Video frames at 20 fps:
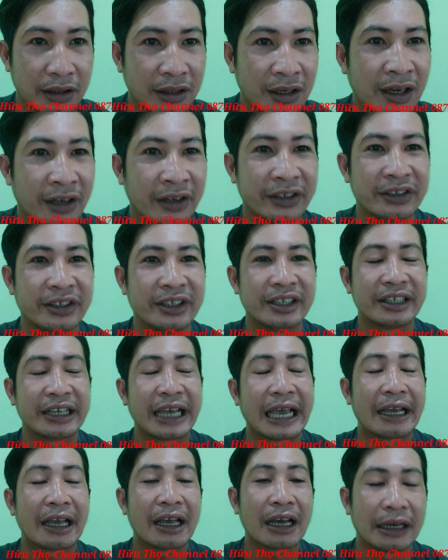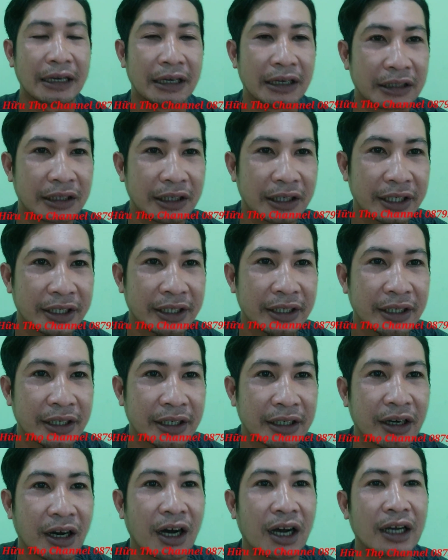hả nghe rất là nực cười
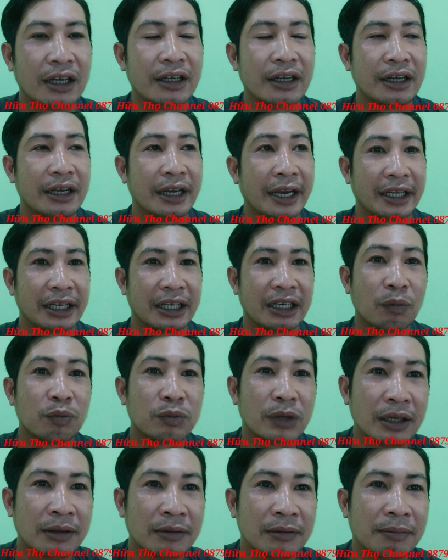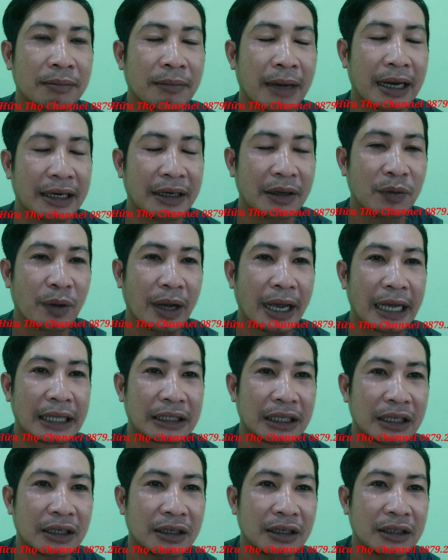đó thì cái thông tin mà liên
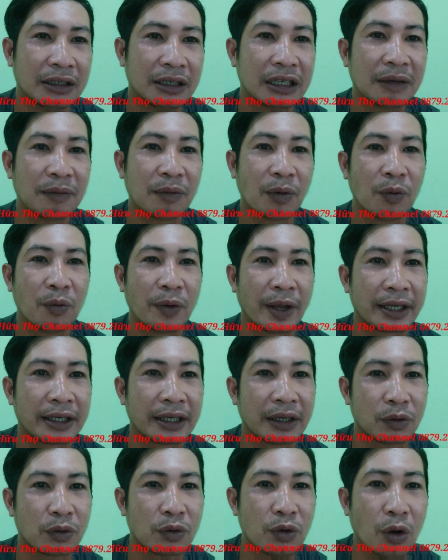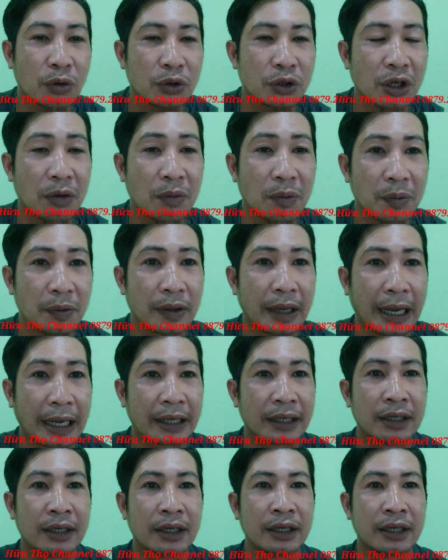quan tới những cái vụ việc thì của cô Sô Ngân Hằng